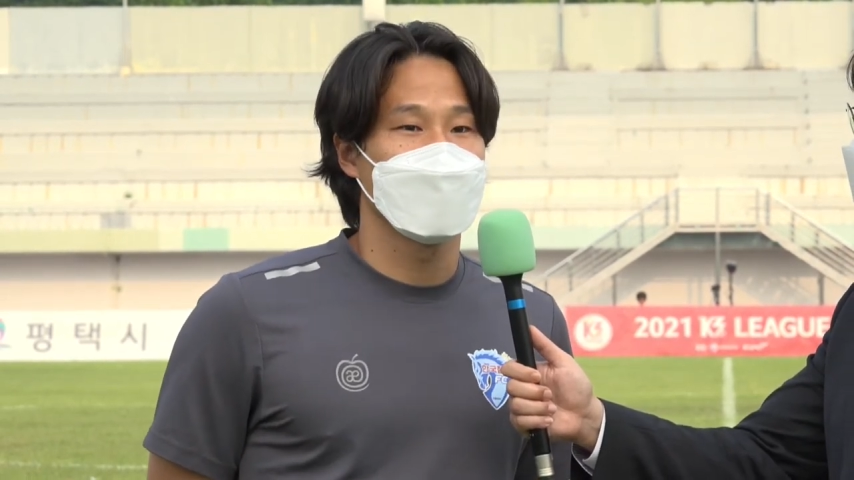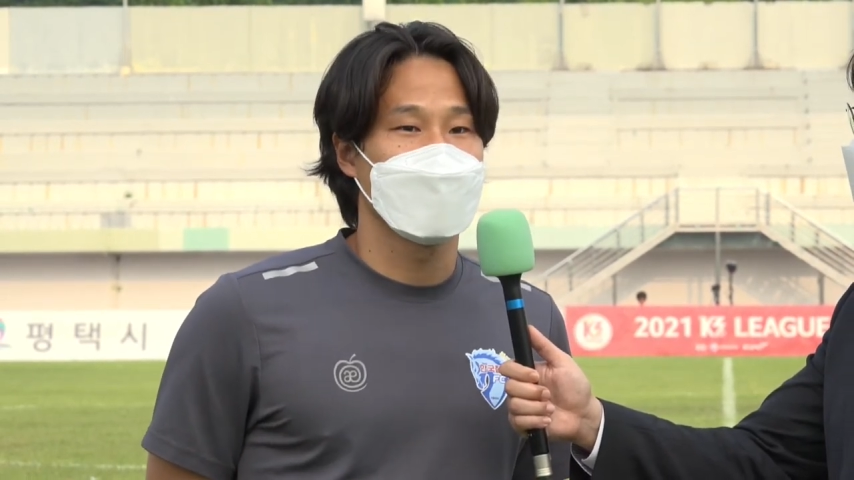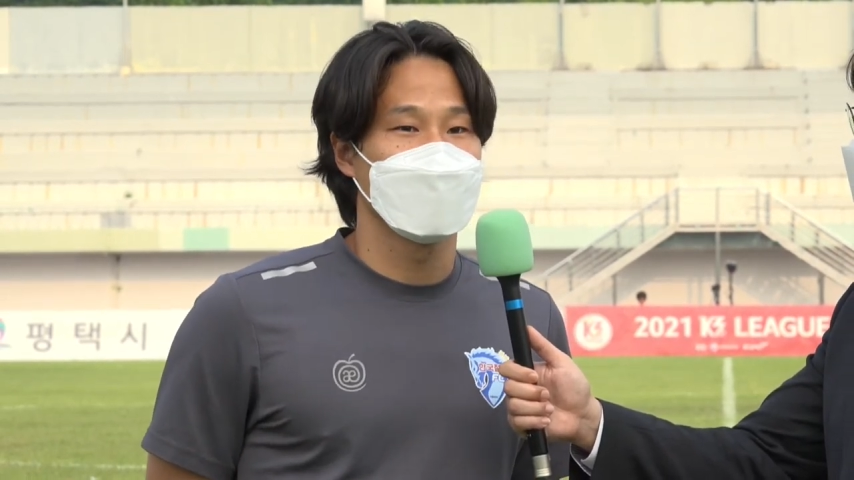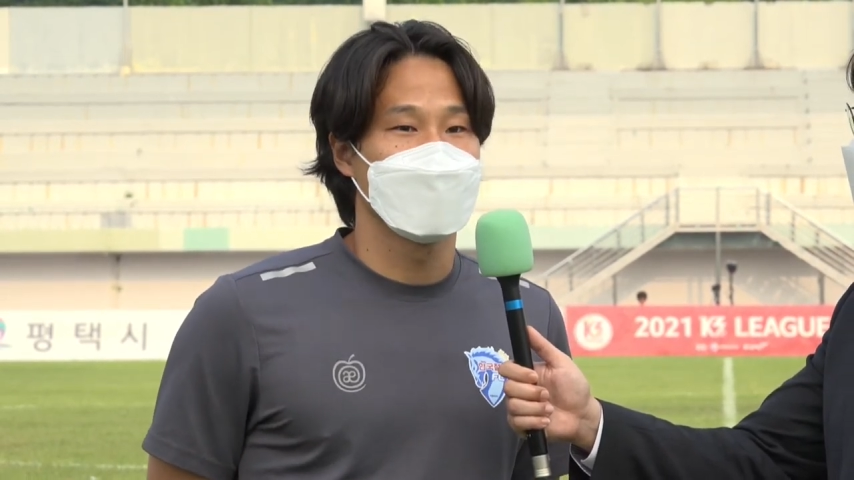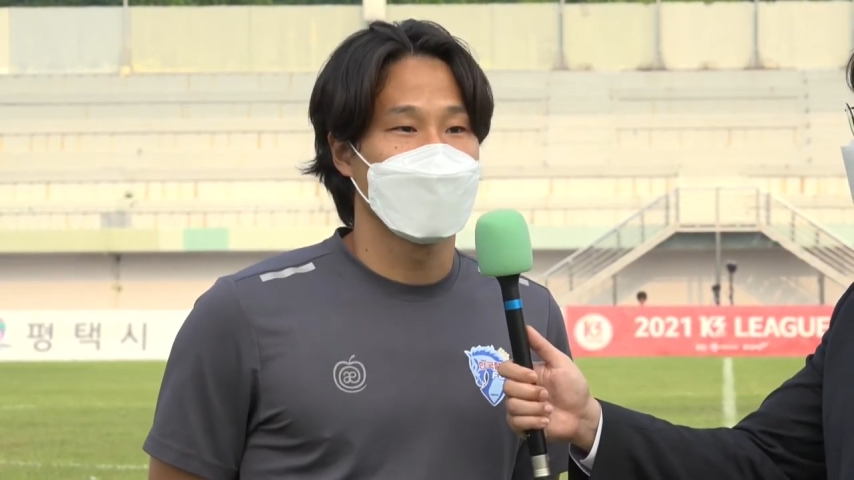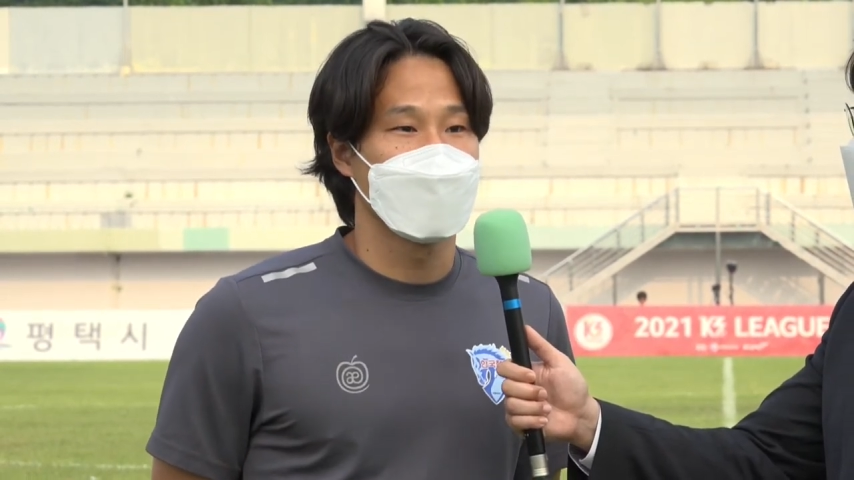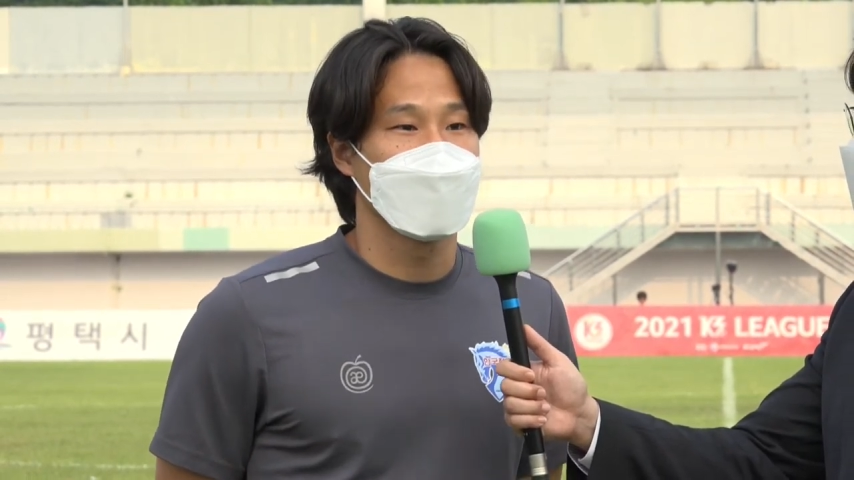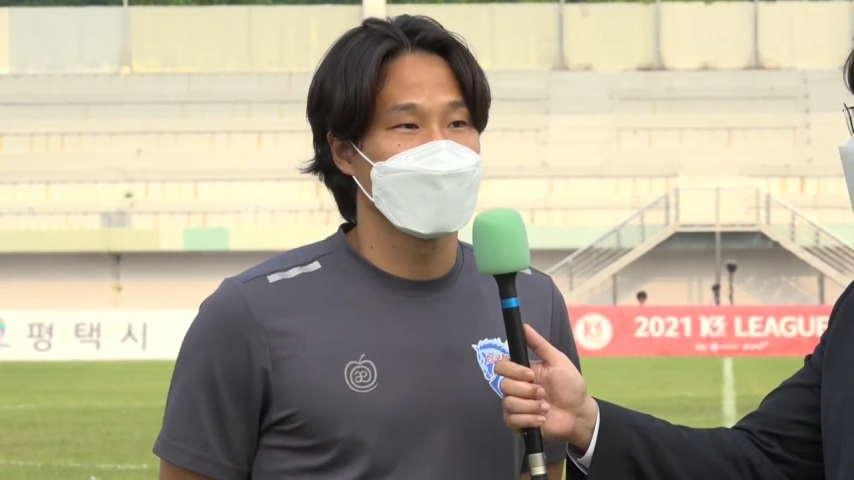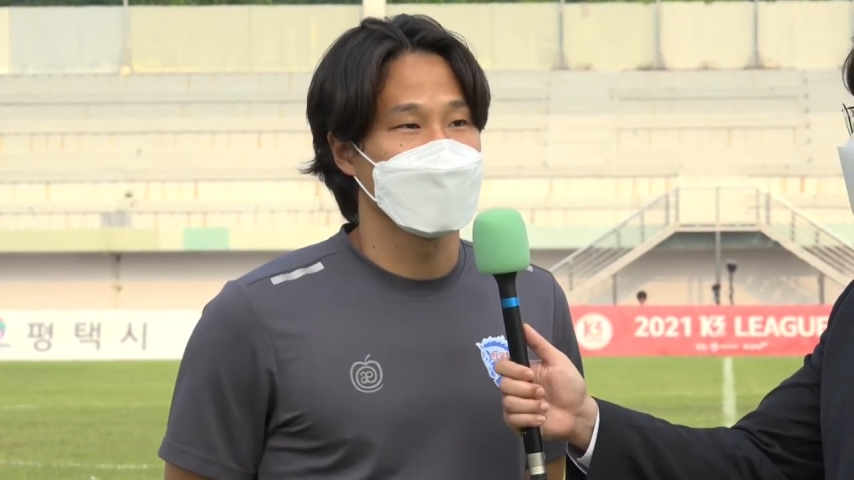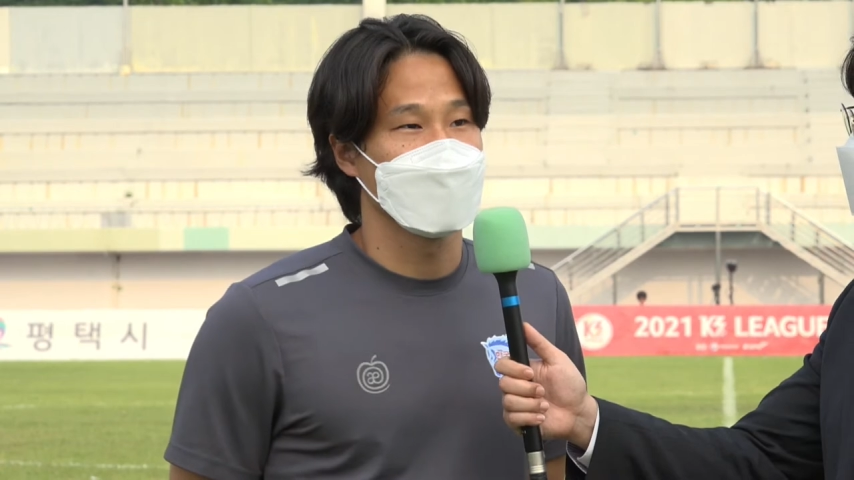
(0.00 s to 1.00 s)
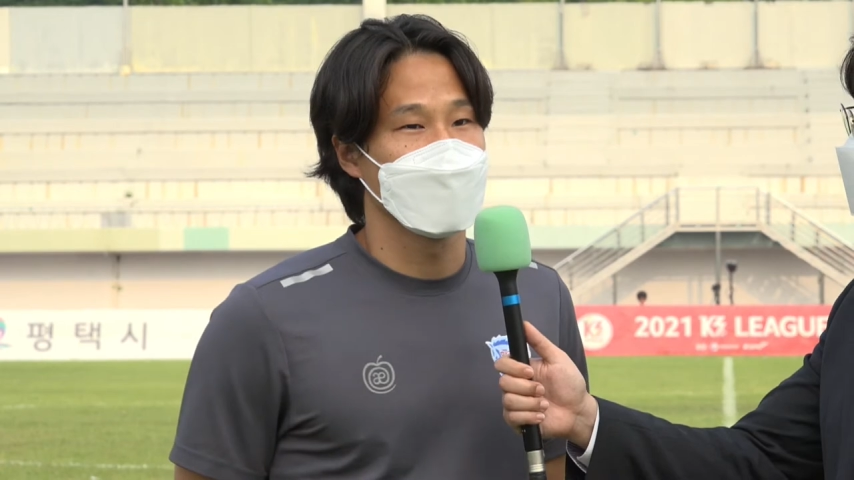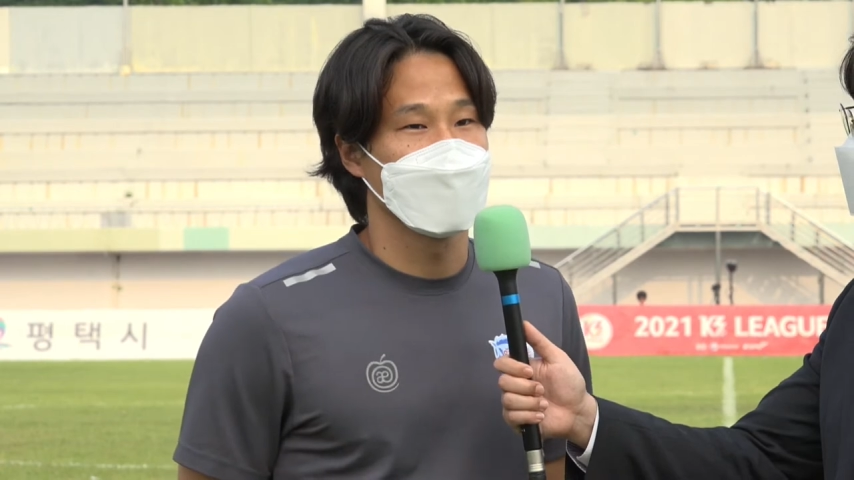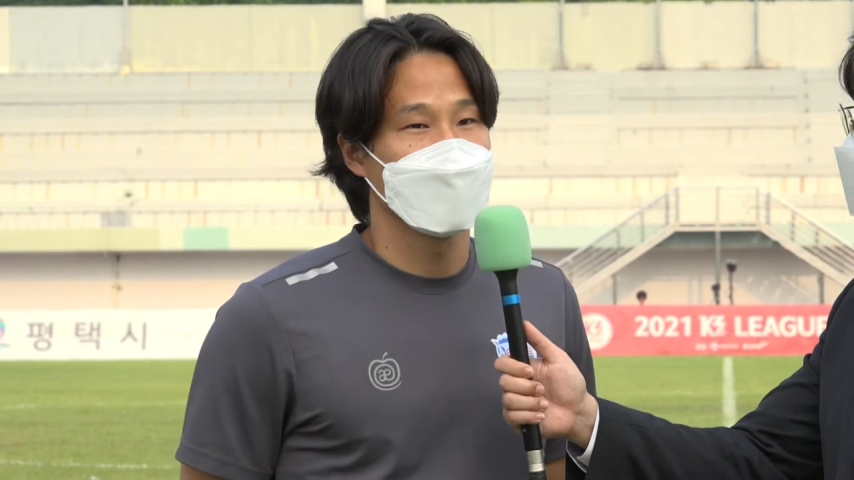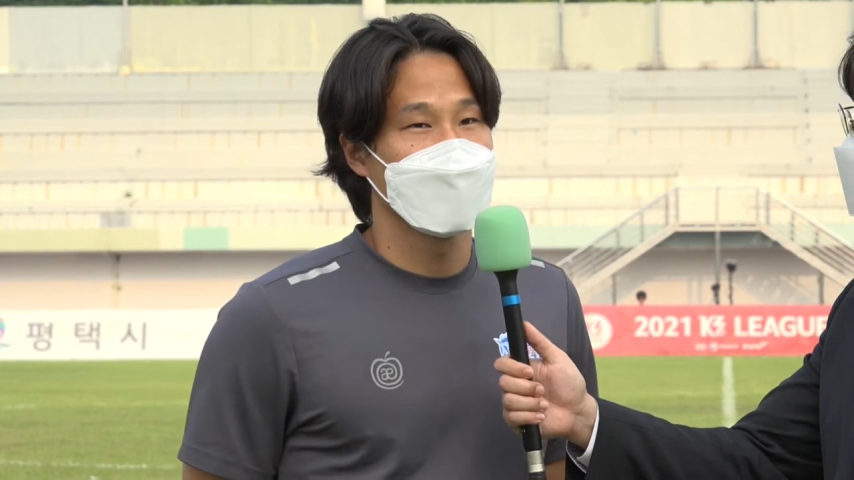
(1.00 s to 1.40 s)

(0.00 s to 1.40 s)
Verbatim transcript: 리바운드 볼 아니면 뭐